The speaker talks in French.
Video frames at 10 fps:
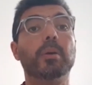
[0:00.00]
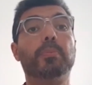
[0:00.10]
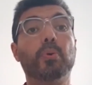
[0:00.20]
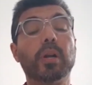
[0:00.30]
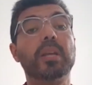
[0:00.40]

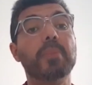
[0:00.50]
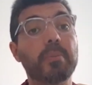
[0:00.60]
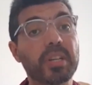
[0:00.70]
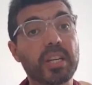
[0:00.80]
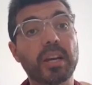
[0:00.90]
Pour
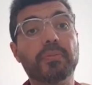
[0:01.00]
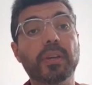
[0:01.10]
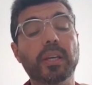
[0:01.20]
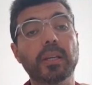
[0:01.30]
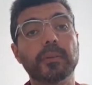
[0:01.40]
l'imam
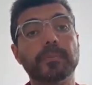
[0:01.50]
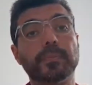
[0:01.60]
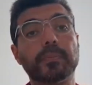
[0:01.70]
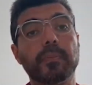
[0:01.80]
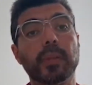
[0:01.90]
Shafiri,
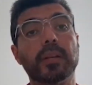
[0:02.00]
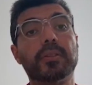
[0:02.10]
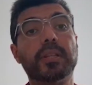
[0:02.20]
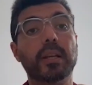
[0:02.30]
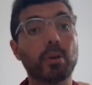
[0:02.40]

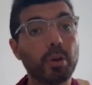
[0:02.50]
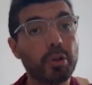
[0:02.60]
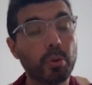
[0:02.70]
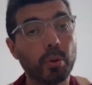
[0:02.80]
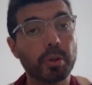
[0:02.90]
c'est le
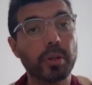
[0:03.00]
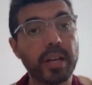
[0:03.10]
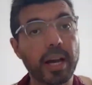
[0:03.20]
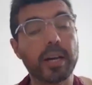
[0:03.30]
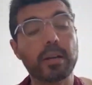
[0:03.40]
jour de
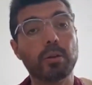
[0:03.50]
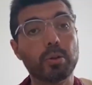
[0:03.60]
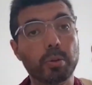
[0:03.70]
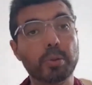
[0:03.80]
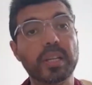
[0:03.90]
Nahar, le
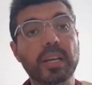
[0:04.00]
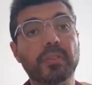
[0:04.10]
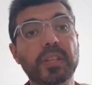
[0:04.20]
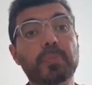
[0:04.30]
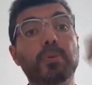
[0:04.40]
jour du
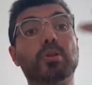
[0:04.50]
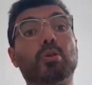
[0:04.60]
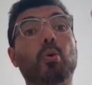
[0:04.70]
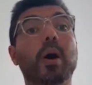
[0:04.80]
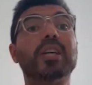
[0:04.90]
sacrifice, plus
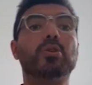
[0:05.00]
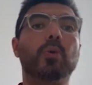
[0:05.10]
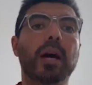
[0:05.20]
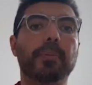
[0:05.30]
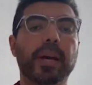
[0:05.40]
trois
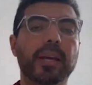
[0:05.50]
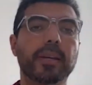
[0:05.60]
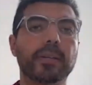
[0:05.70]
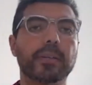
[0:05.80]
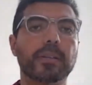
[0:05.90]
jours après.
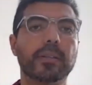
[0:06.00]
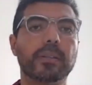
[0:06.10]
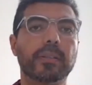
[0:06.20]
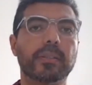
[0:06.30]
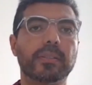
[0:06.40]

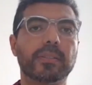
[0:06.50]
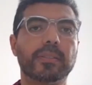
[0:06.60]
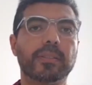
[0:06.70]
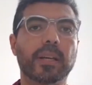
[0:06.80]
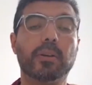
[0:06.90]

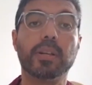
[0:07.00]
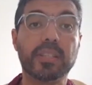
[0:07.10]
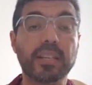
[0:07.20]
D'accord Ça,